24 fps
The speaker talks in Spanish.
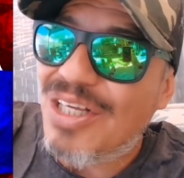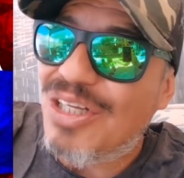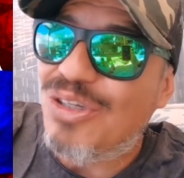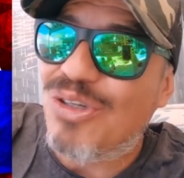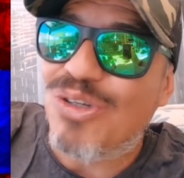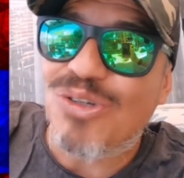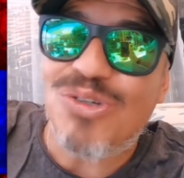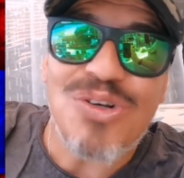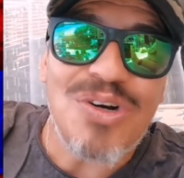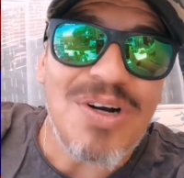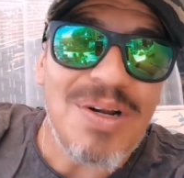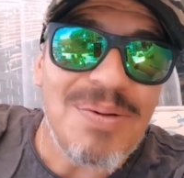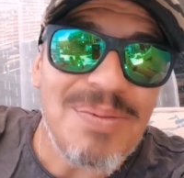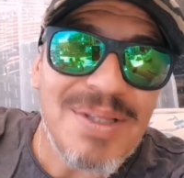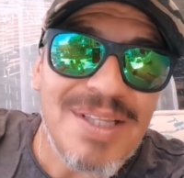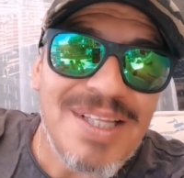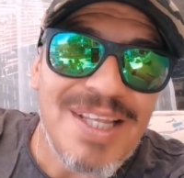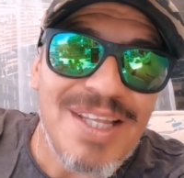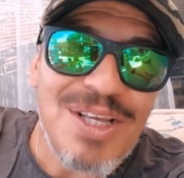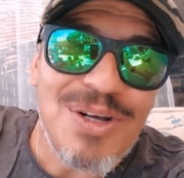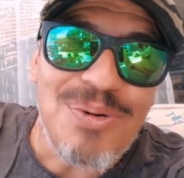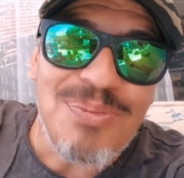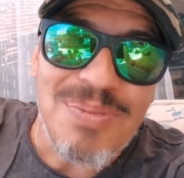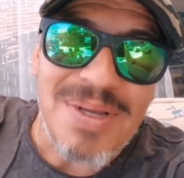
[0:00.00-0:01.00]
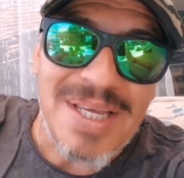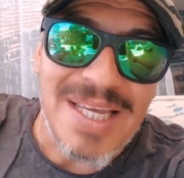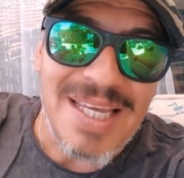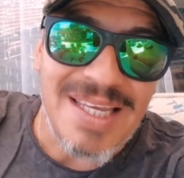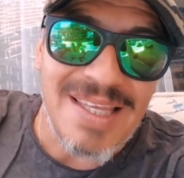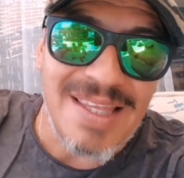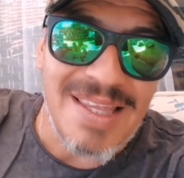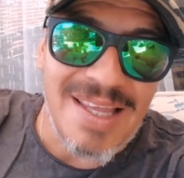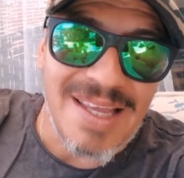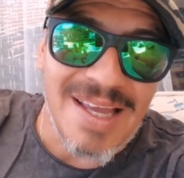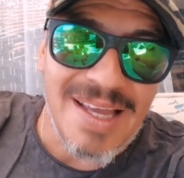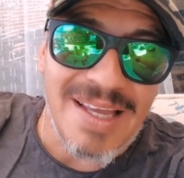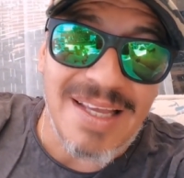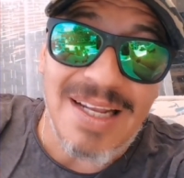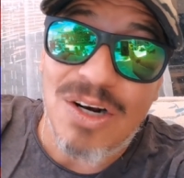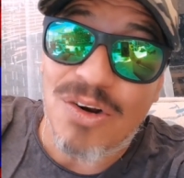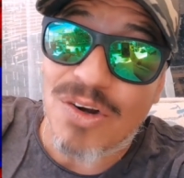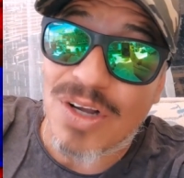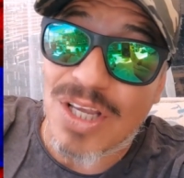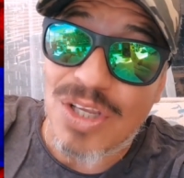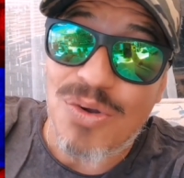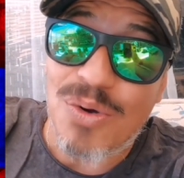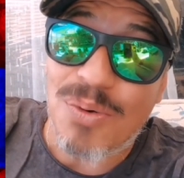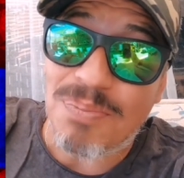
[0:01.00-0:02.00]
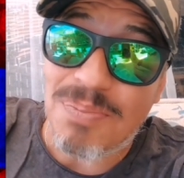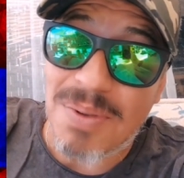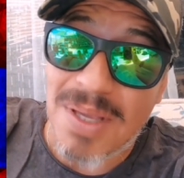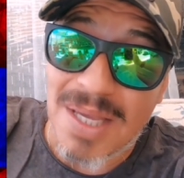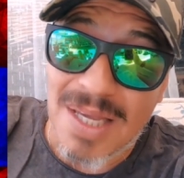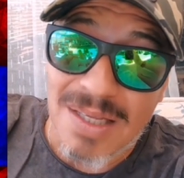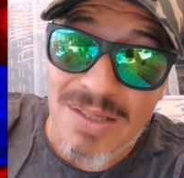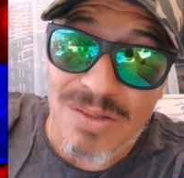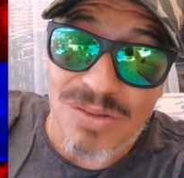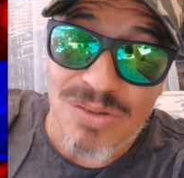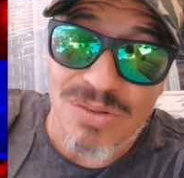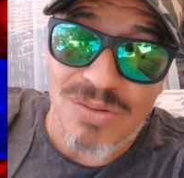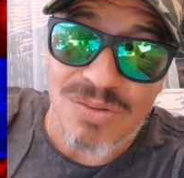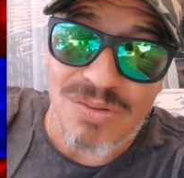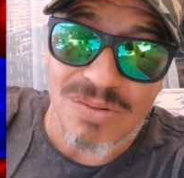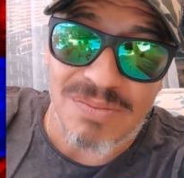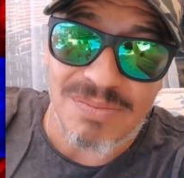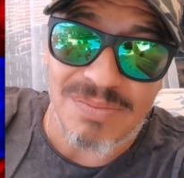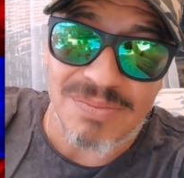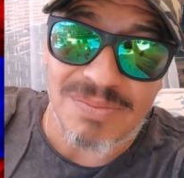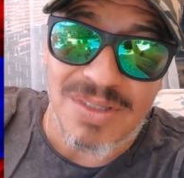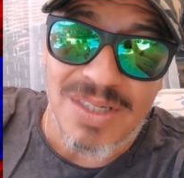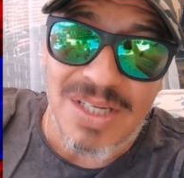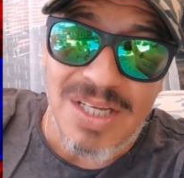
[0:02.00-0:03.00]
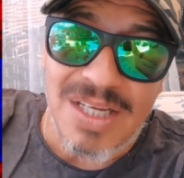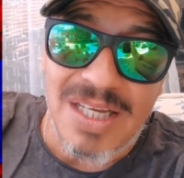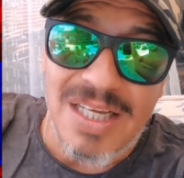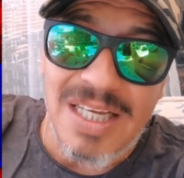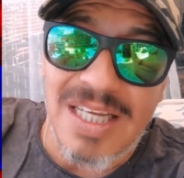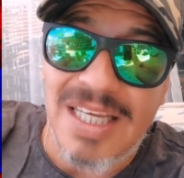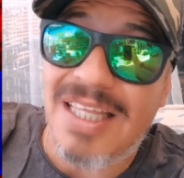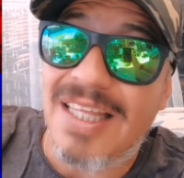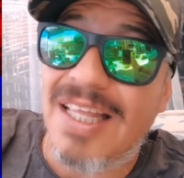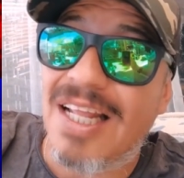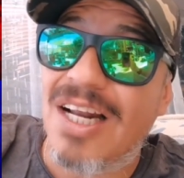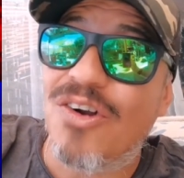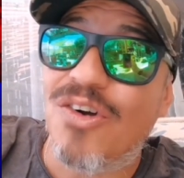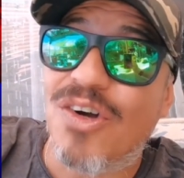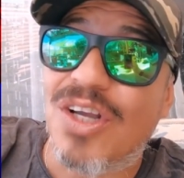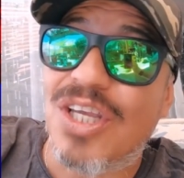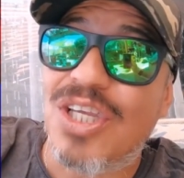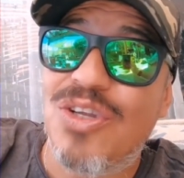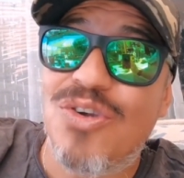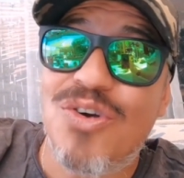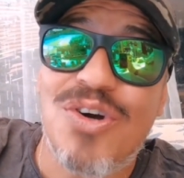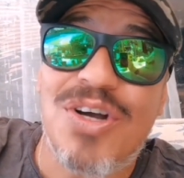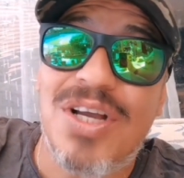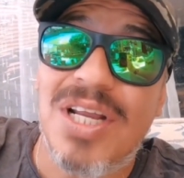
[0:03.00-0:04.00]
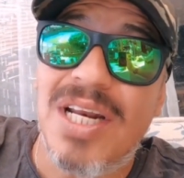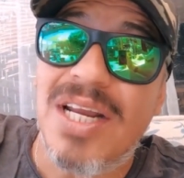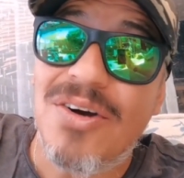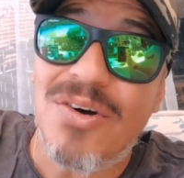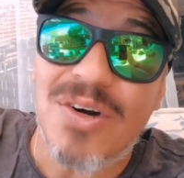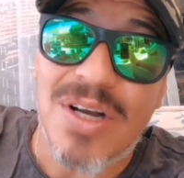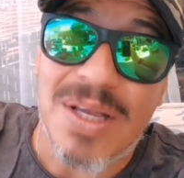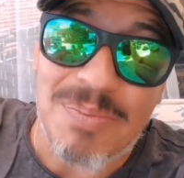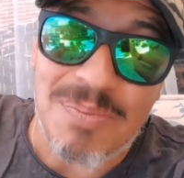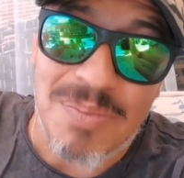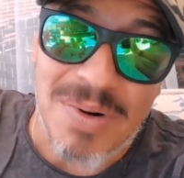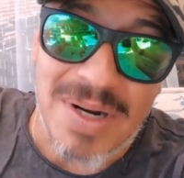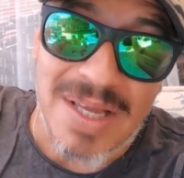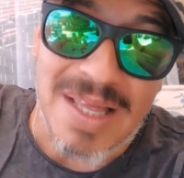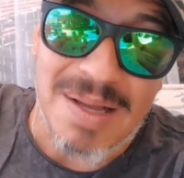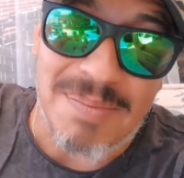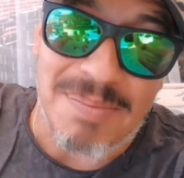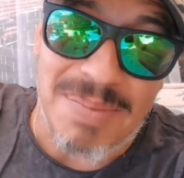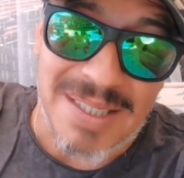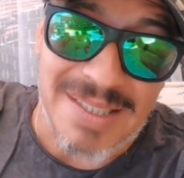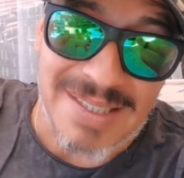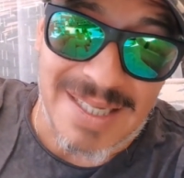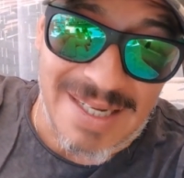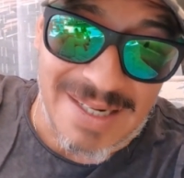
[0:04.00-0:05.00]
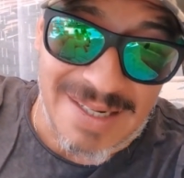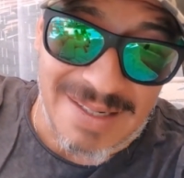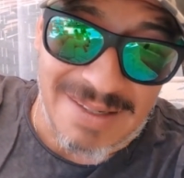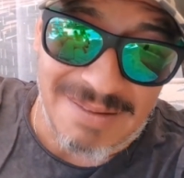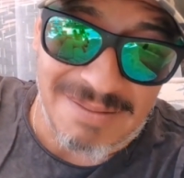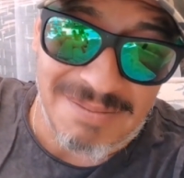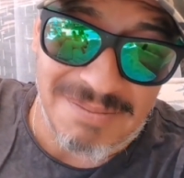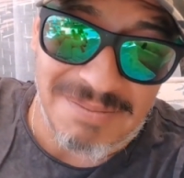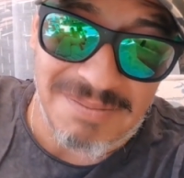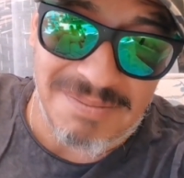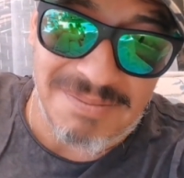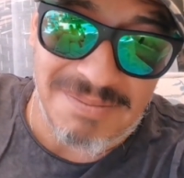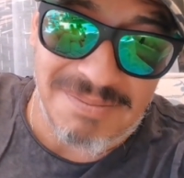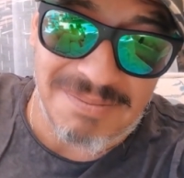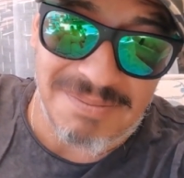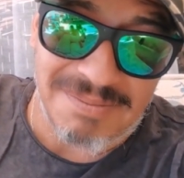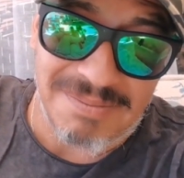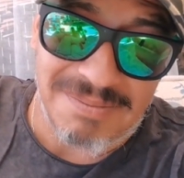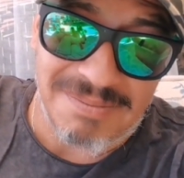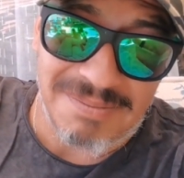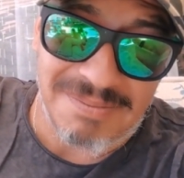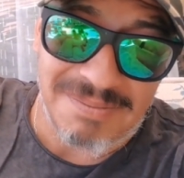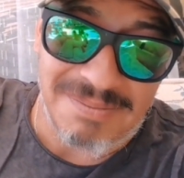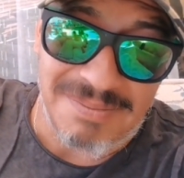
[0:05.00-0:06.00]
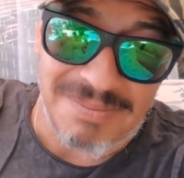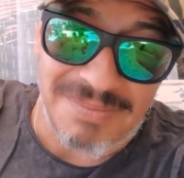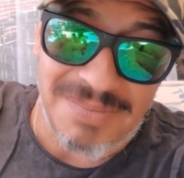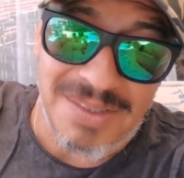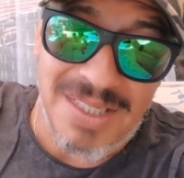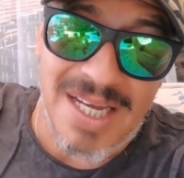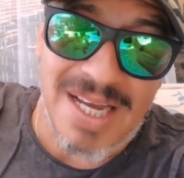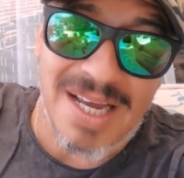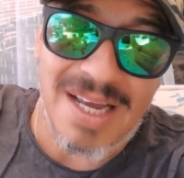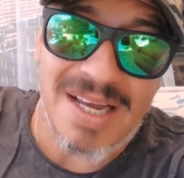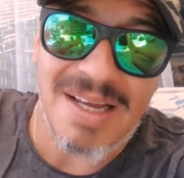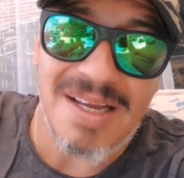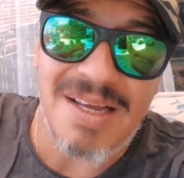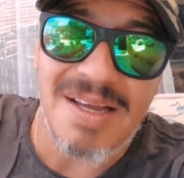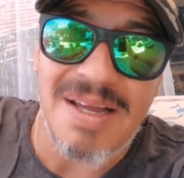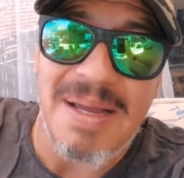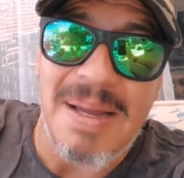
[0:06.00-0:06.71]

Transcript: Yo solamente digo mis ideas y lo que yo pienso y de lo que yo creo que pueda pasar ¿ya?